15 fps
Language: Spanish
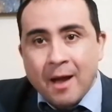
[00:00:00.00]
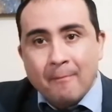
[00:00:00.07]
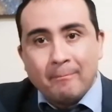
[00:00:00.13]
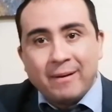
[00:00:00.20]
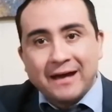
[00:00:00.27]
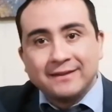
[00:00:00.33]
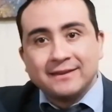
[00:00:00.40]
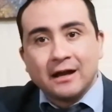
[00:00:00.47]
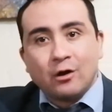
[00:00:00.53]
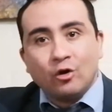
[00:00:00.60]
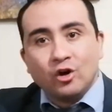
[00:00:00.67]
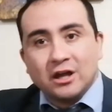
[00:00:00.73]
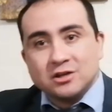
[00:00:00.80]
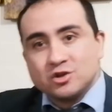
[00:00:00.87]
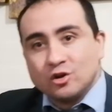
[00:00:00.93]
basta
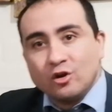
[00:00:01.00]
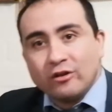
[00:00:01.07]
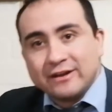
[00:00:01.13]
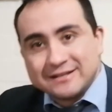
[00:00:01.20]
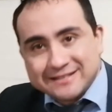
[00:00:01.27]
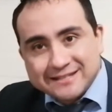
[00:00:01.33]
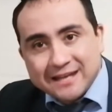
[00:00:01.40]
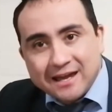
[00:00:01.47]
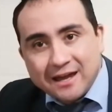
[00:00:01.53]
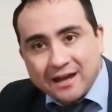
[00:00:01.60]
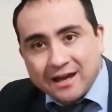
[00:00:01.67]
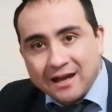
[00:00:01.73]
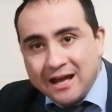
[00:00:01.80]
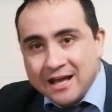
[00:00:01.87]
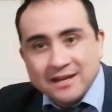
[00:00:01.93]
con que yo lo
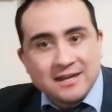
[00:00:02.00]
desee